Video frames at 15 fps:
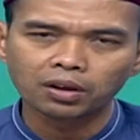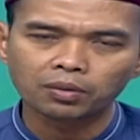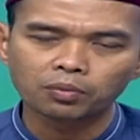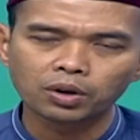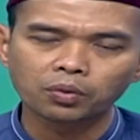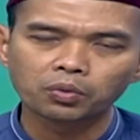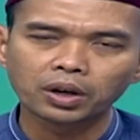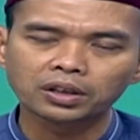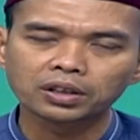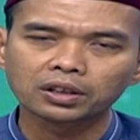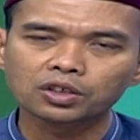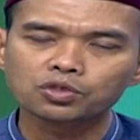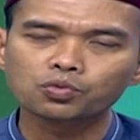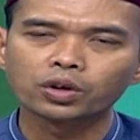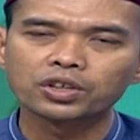Mudah-mudahan
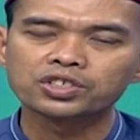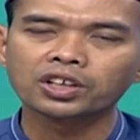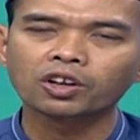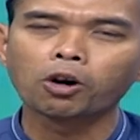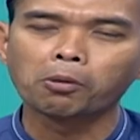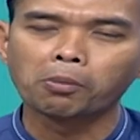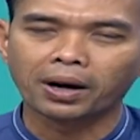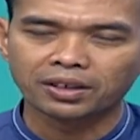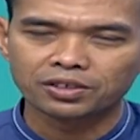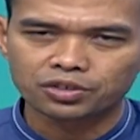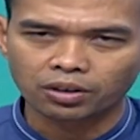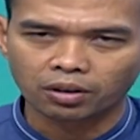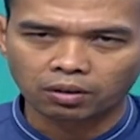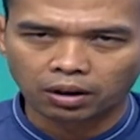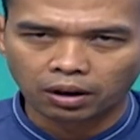kita semua istiqomah
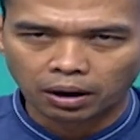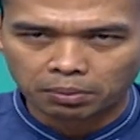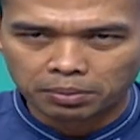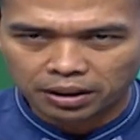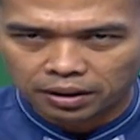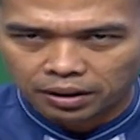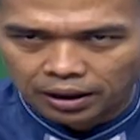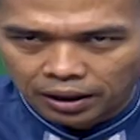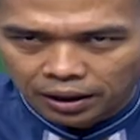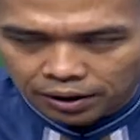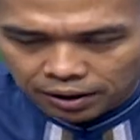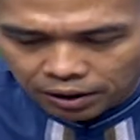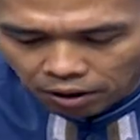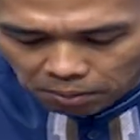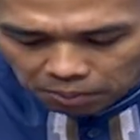insya Allah. Amin. Amin.
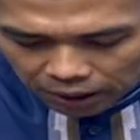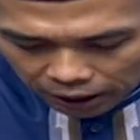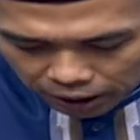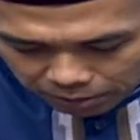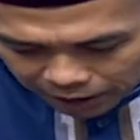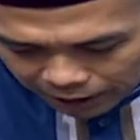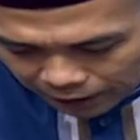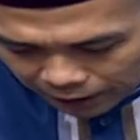Ya Rabbal Alamin.